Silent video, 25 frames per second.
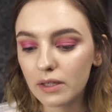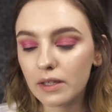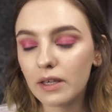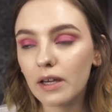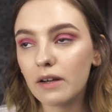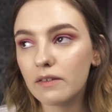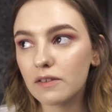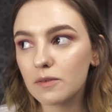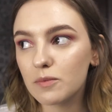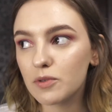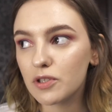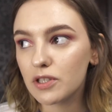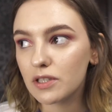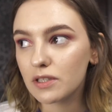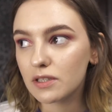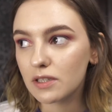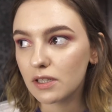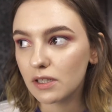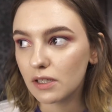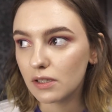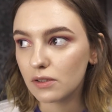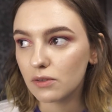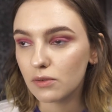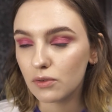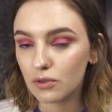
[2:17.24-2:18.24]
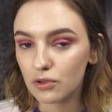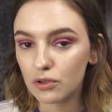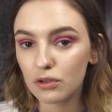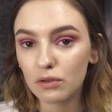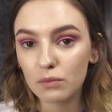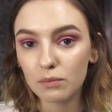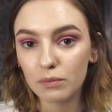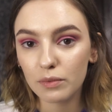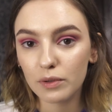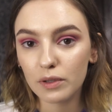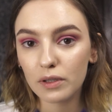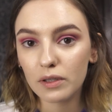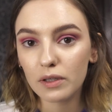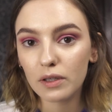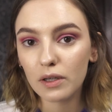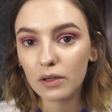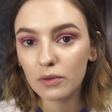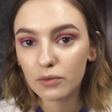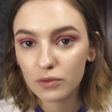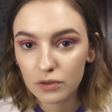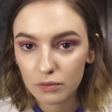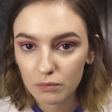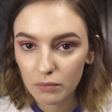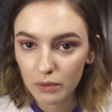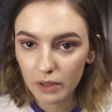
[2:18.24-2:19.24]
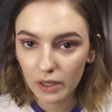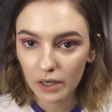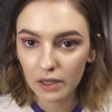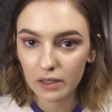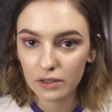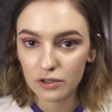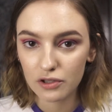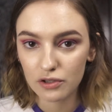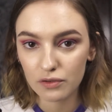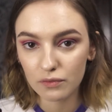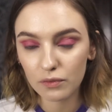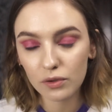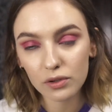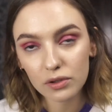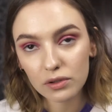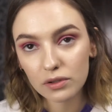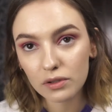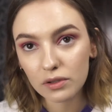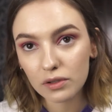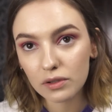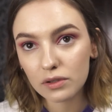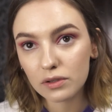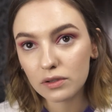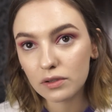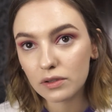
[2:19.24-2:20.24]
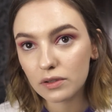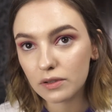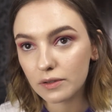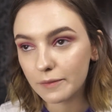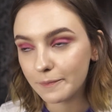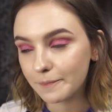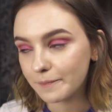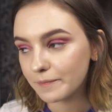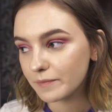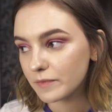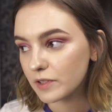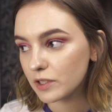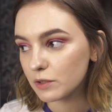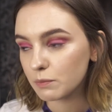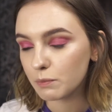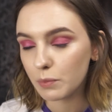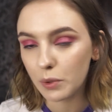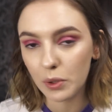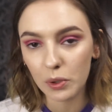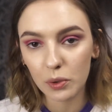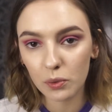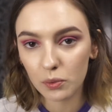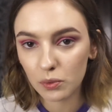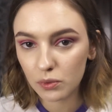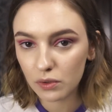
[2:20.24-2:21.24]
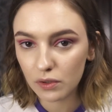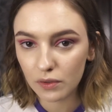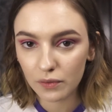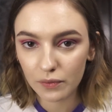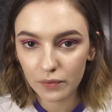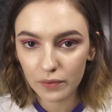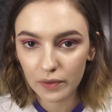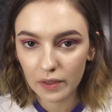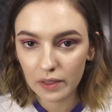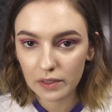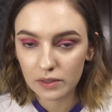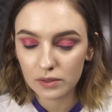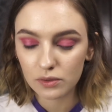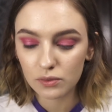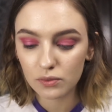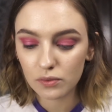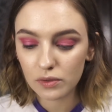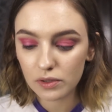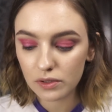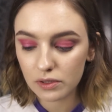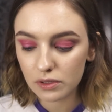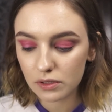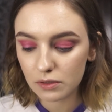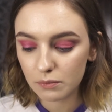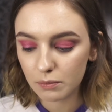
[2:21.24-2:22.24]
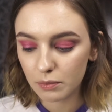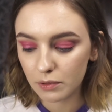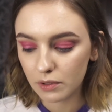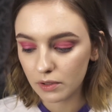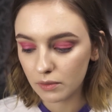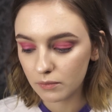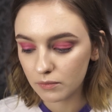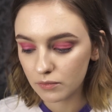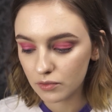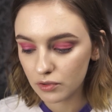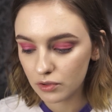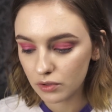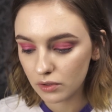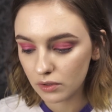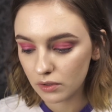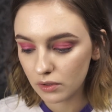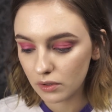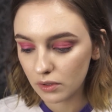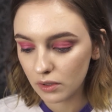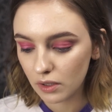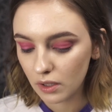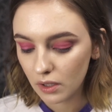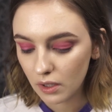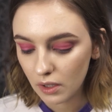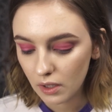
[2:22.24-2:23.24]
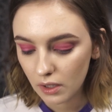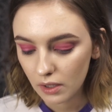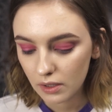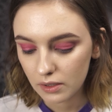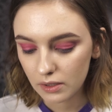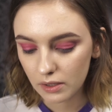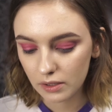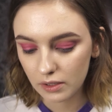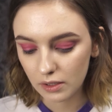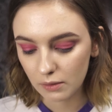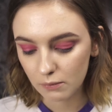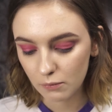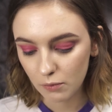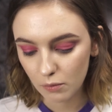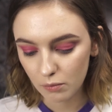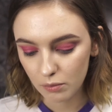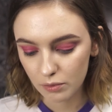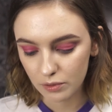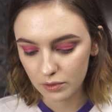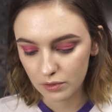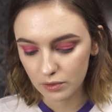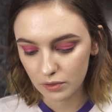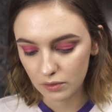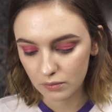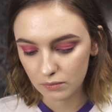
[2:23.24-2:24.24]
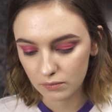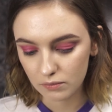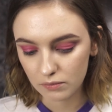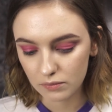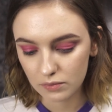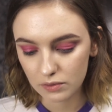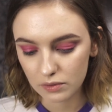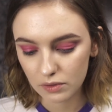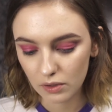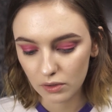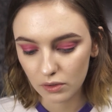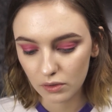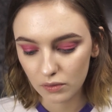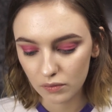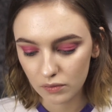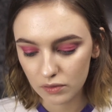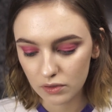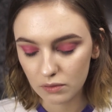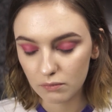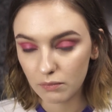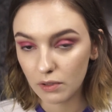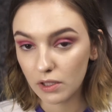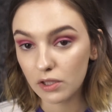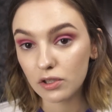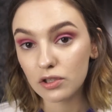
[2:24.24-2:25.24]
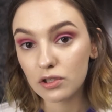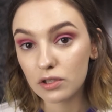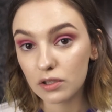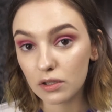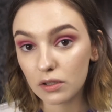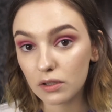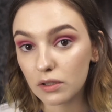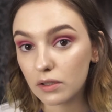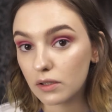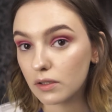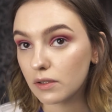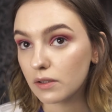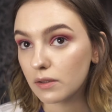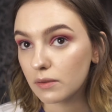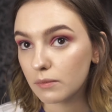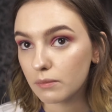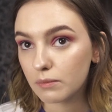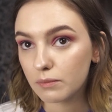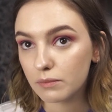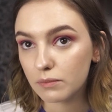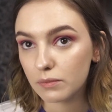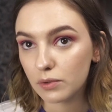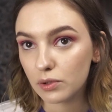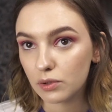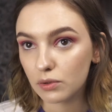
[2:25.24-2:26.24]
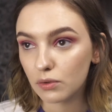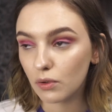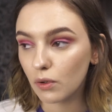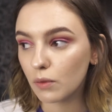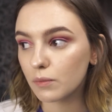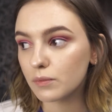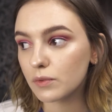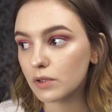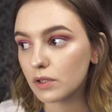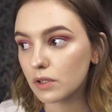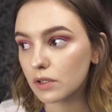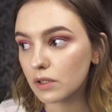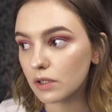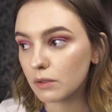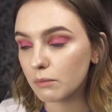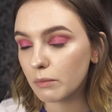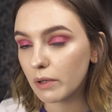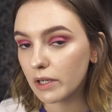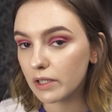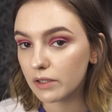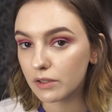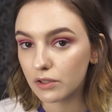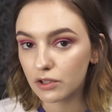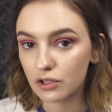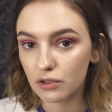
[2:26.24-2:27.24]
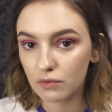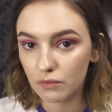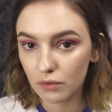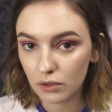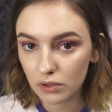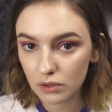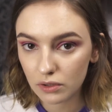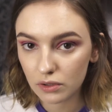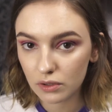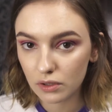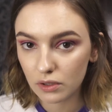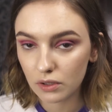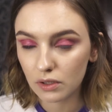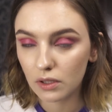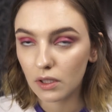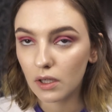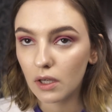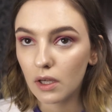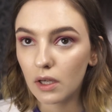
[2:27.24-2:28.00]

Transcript: Я вообще за то, чтобы люди брали животных э, из приютов или с улицы, потому что таким образом становится меньше бездомных и больных животных,